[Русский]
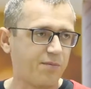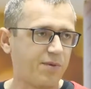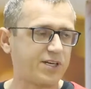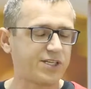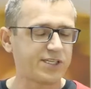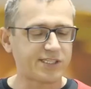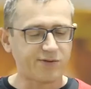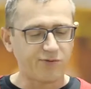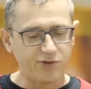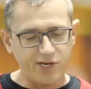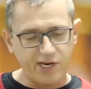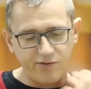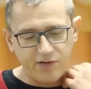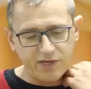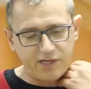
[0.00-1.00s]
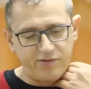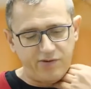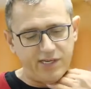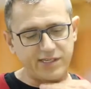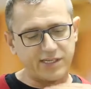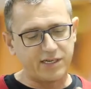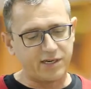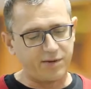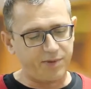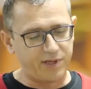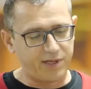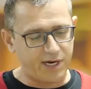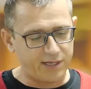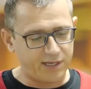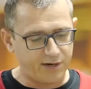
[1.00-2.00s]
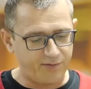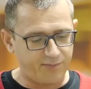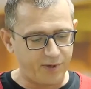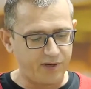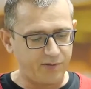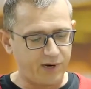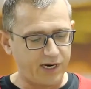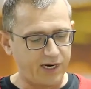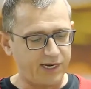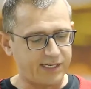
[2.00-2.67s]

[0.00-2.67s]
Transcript: Большинство древних еврейских комментаторов понимали